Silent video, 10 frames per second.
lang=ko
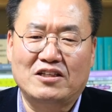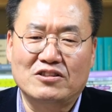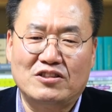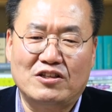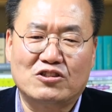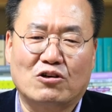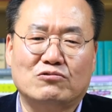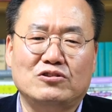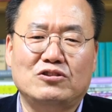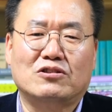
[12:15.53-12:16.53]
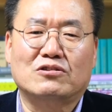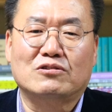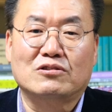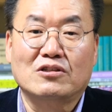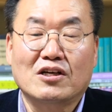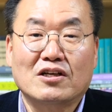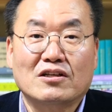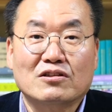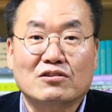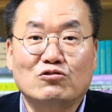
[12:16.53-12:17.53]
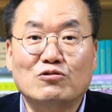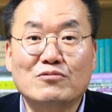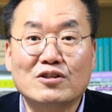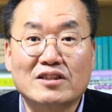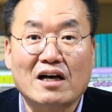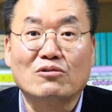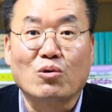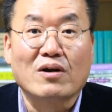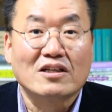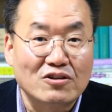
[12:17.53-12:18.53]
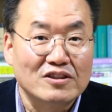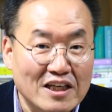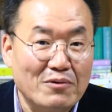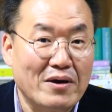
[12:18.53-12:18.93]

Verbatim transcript: 이런 죄를 졌군요. 그러고 눈물 닦고 돌아서는 게